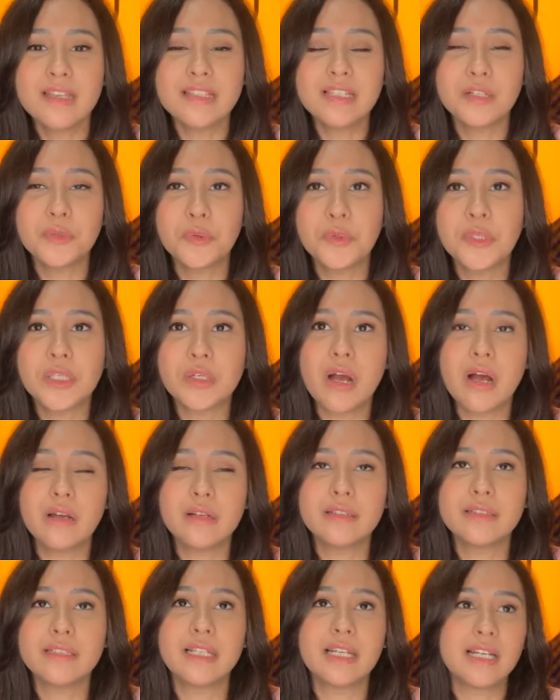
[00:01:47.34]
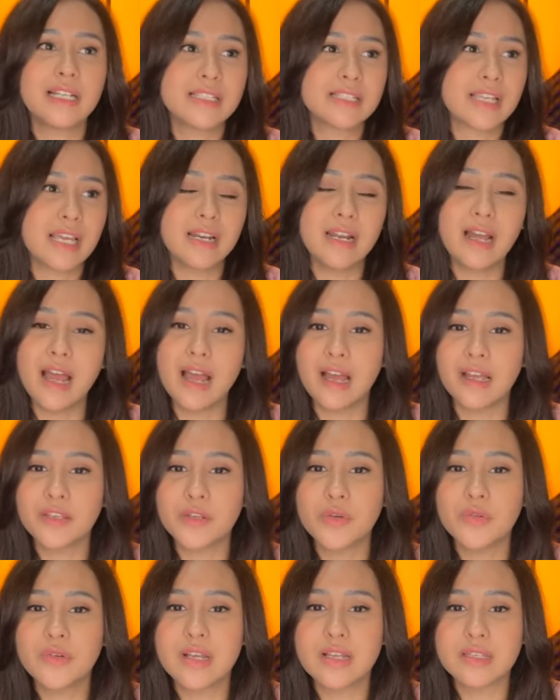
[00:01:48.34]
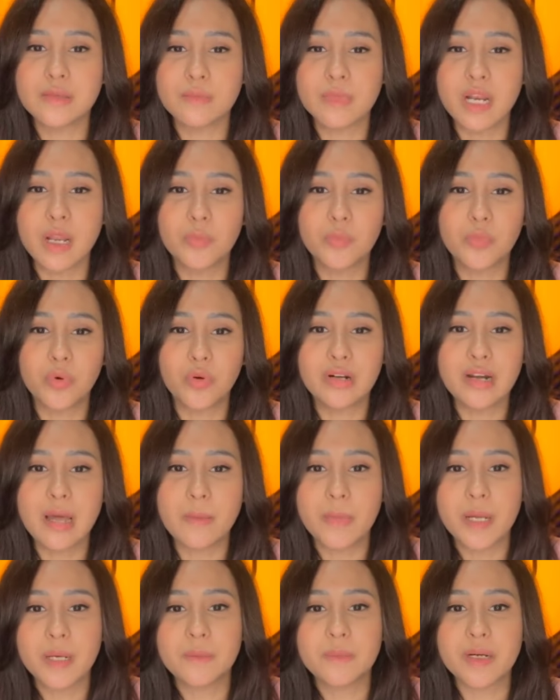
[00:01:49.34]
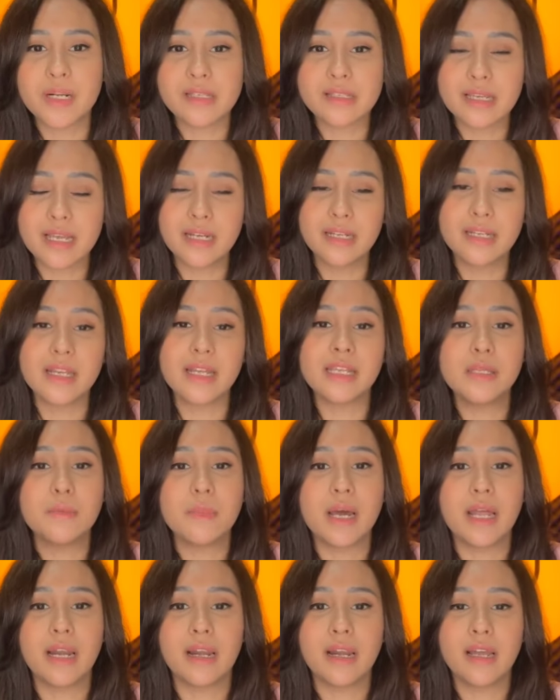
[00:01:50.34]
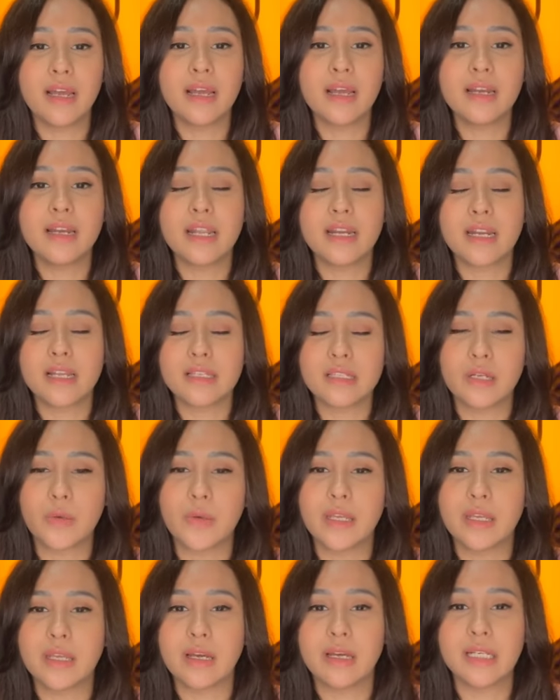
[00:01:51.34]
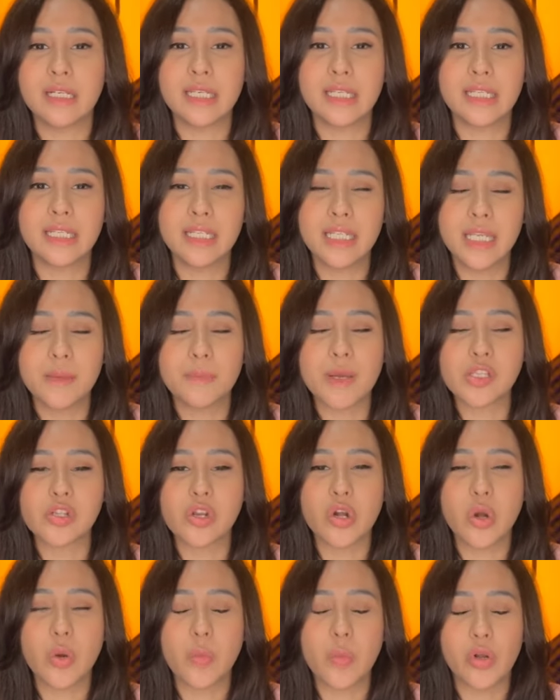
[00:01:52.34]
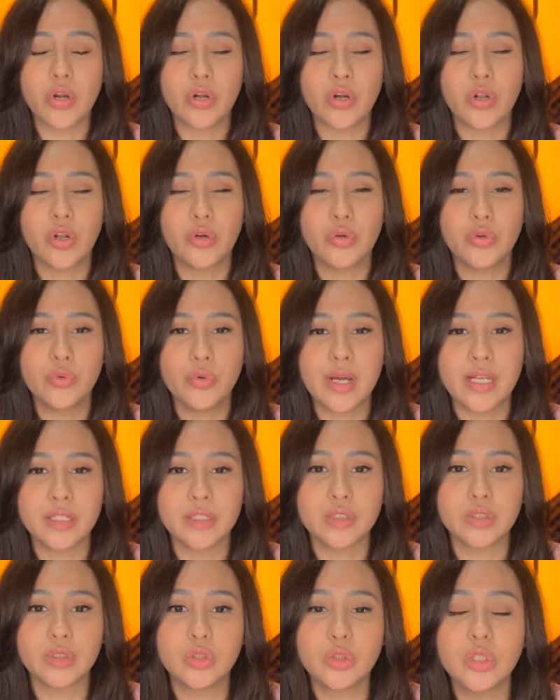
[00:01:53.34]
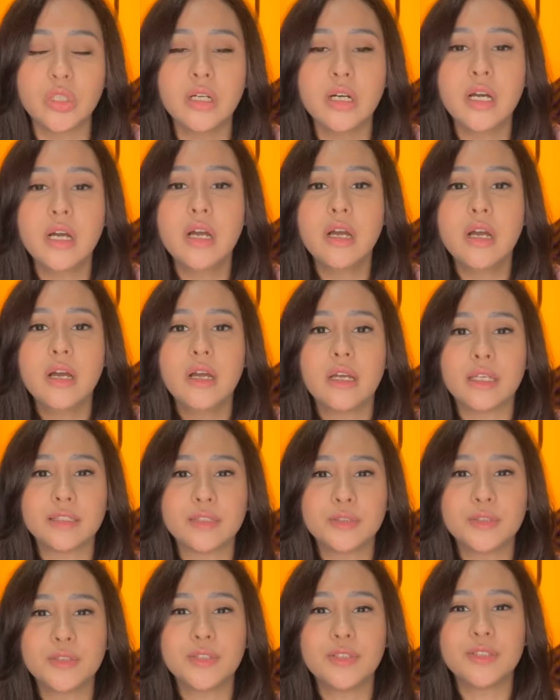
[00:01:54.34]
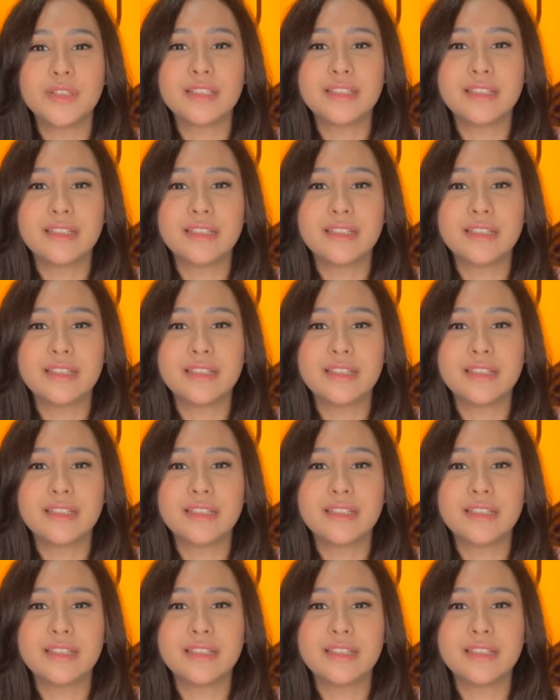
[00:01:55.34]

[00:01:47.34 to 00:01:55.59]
hasil quick count eh, sekarang angkanya udah 98% yang dimana dari hasil quick count ini paslon nomor 02 itu itu